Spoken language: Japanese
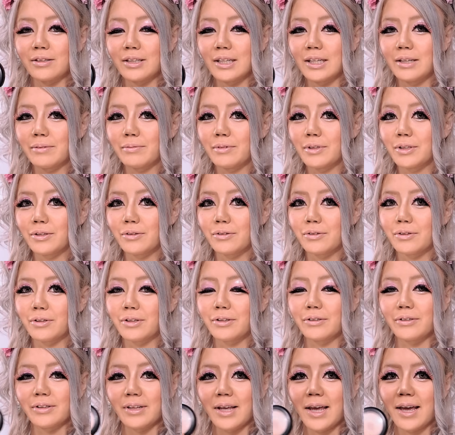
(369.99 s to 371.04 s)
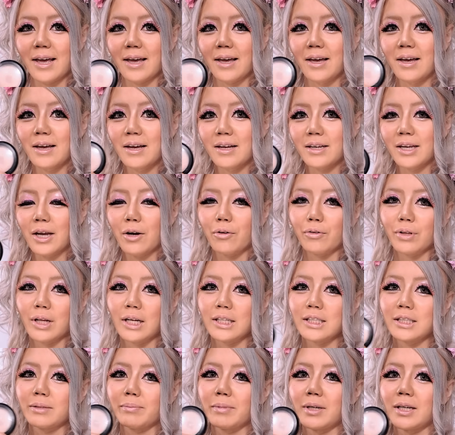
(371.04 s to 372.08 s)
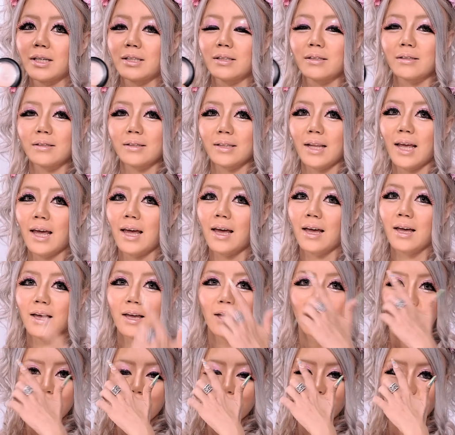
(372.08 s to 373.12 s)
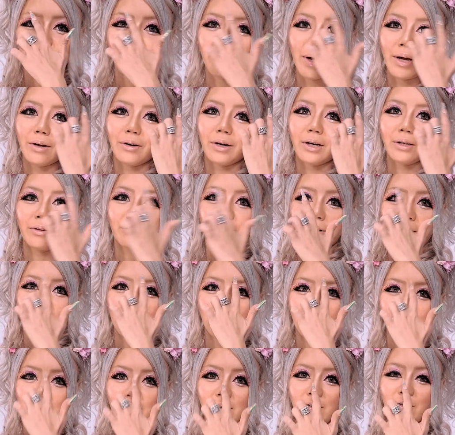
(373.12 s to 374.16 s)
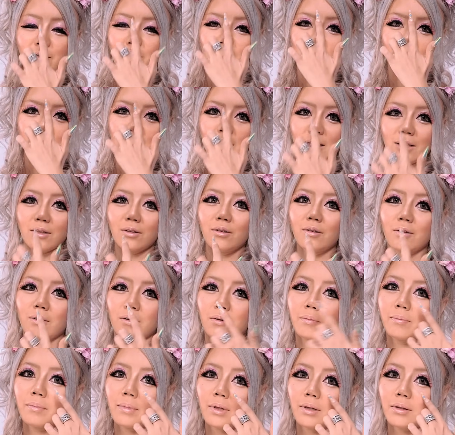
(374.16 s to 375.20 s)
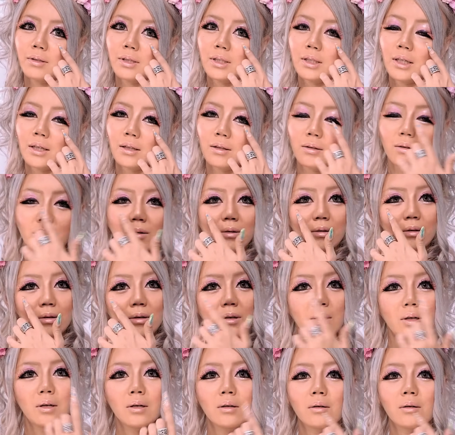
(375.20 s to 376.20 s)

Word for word: クリーム状の色で結構馴染みやすくて、この眉毛のラインと鼻と目の下とこ